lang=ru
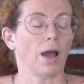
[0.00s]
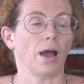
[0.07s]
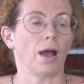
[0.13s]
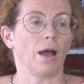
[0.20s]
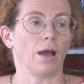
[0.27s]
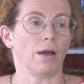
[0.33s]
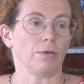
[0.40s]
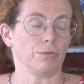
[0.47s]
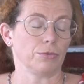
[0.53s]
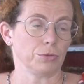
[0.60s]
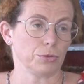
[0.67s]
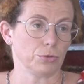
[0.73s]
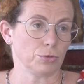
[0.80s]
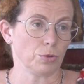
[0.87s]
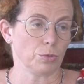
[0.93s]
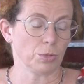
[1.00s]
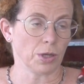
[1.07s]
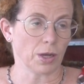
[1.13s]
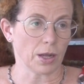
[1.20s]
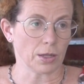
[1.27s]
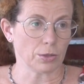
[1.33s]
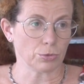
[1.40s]
А вот у Ибн
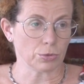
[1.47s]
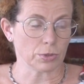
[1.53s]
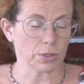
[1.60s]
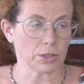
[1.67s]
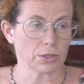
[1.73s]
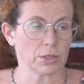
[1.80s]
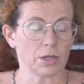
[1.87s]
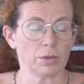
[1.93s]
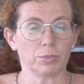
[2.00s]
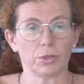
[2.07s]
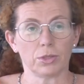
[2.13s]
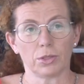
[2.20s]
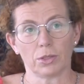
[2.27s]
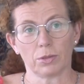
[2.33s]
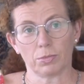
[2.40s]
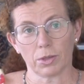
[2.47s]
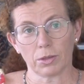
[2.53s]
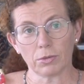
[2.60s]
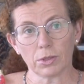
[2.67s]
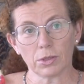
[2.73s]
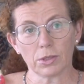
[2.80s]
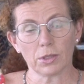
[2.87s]
Хальдуна росли аппетиты
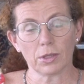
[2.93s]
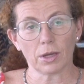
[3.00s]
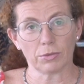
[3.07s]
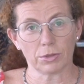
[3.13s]
правителей,